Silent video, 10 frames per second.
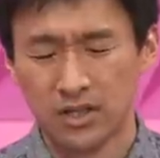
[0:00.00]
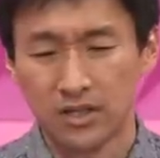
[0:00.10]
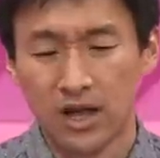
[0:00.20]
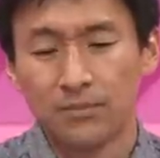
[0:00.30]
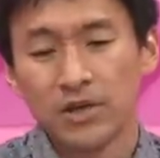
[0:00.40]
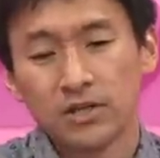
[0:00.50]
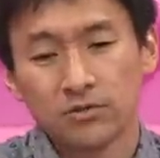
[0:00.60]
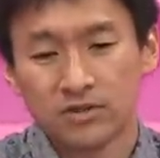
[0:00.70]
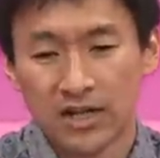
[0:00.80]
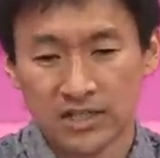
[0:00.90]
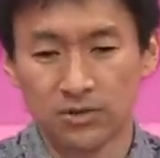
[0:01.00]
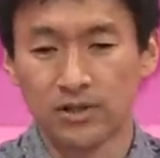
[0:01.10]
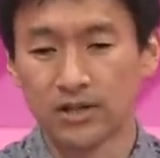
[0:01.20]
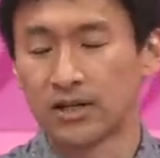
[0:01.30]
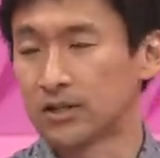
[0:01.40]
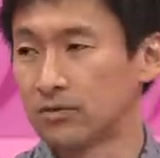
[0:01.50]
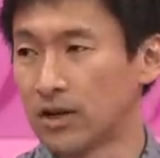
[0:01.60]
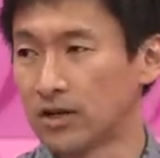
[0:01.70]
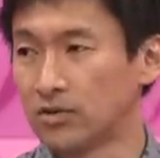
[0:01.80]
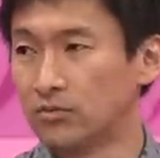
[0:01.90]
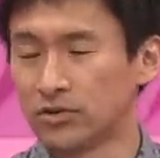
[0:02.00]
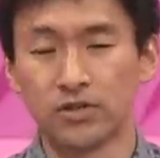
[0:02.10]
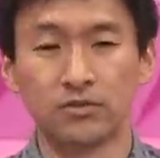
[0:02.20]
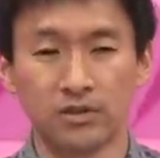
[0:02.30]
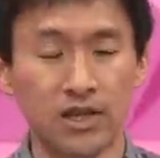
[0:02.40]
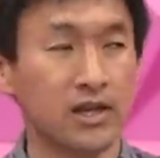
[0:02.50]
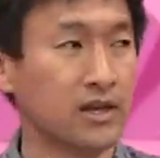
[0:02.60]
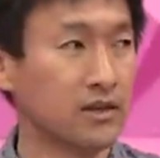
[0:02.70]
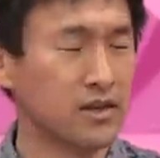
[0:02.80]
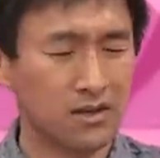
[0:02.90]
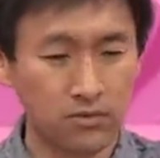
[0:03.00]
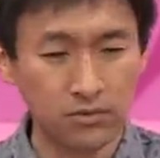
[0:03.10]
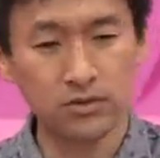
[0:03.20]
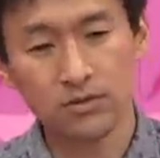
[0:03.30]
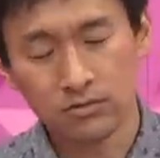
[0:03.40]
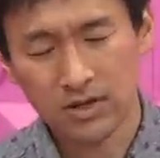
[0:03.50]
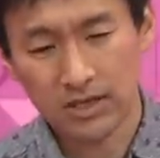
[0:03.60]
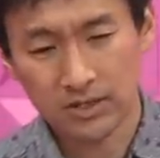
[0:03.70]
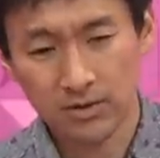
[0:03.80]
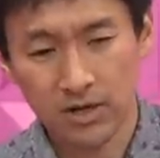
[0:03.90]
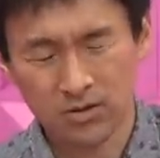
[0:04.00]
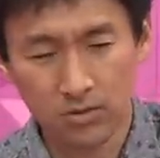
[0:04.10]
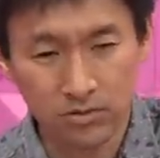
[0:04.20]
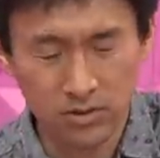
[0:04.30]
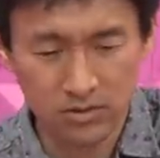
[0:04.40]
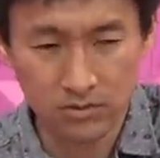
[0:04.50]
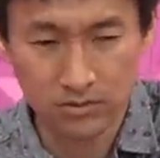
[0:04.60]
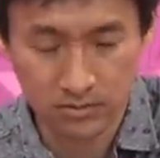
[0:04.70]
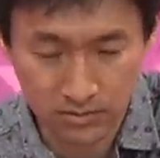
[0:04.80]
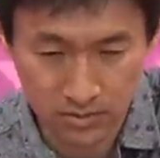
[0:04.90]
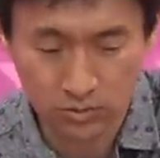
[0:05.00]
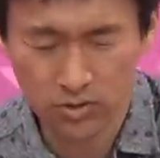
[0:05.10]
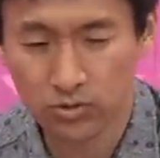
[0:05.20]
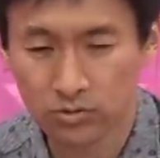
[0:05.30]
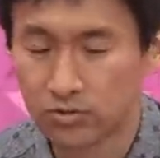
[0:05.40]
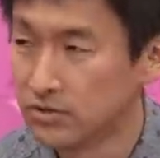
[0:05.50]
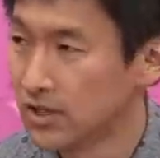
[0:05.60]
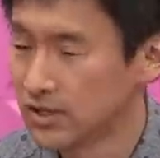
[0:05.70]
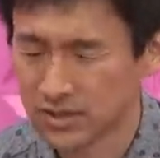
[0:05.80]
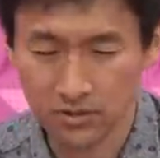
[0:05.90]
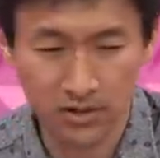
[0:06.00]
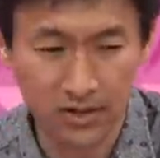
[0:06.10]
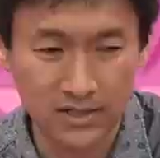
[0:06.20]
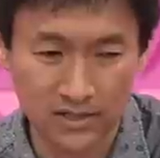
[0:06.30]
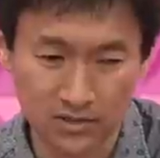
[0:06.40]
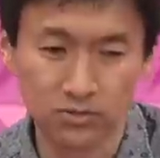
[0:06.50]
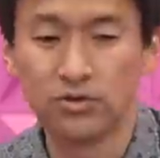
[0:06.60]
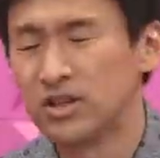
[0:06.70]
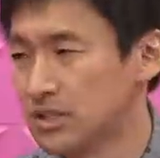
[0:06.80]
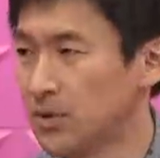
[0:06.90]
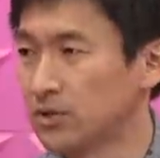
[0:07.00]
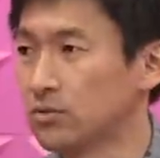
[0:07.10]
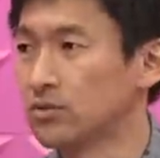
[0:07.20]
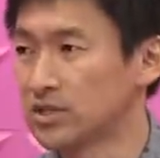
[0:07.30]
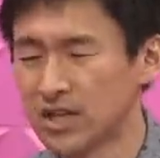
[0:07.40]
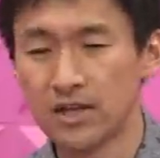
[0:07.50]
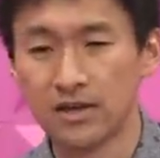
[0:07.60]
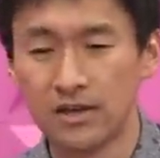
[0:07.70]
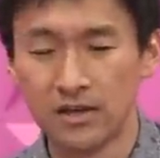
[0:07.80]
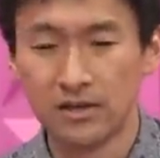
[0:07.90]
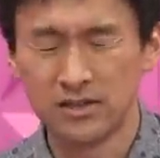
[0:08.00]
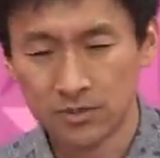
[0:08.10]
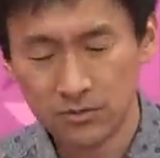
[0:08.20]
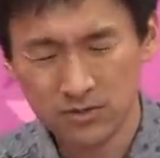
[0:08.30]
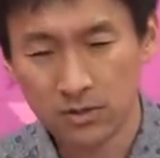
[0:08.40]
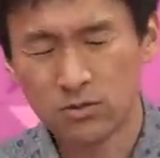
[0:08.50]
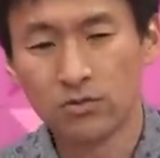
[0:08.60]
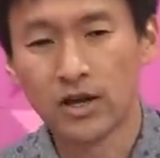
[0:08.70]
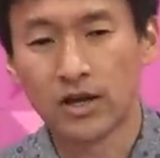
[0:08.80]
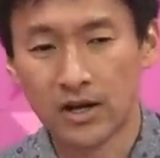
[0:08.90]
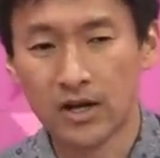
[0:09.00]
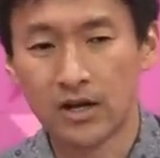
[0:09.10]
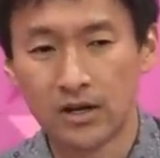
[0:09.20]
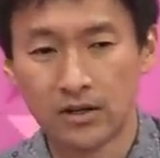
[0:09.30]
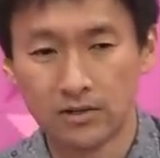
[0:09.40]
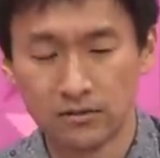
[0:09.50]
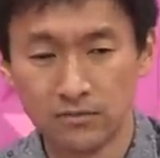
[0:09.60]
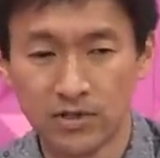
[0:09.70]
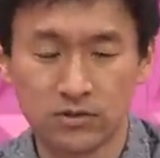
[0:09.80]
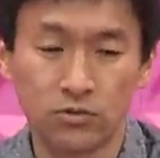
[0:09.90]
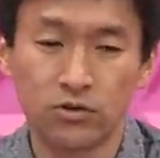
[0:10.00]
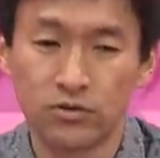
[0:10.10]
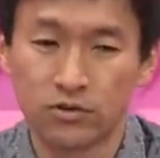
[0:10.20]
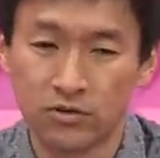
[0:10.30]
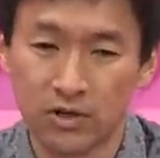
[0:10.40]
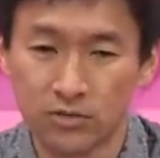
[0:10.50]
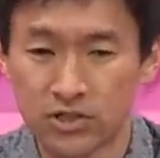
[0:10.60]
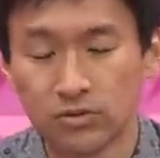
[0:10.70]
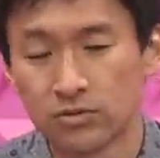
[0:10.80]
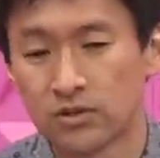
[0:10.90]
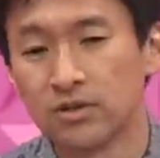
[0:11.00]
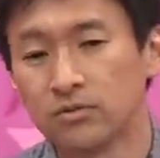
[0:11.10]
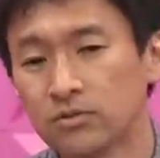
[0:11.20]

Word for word: 幅広く価値とは何かっていう感覚を持ってるので、うん、この人の価値はこういうすごいことを生んでいてそれに関してはすごいリスペクトをして、うん、自分はこうだからうまくこういうふうにコラボしようっていうこ